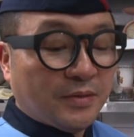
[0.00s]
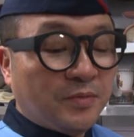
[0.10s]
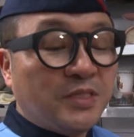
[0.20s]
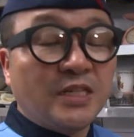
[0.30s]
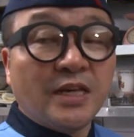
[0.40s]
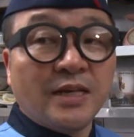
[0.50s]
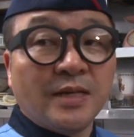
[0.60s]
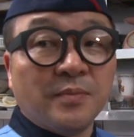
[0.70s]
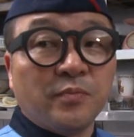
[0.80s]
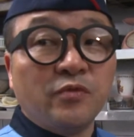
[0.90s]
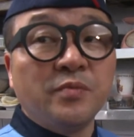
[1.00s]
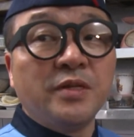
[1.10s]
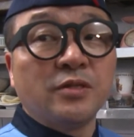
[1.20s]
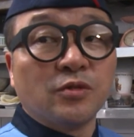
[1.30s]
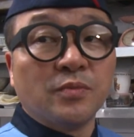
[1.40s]
음식에
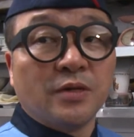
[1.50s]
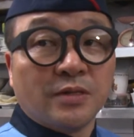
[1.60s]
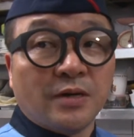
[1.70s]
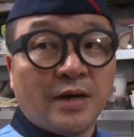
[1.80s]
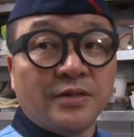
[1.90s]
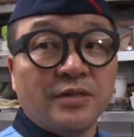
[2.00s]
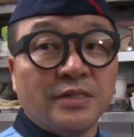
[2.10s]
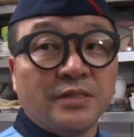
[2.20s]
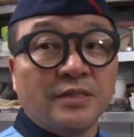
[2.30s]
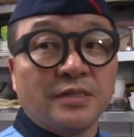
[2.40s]
풍미를 좀 더 더하기 위해서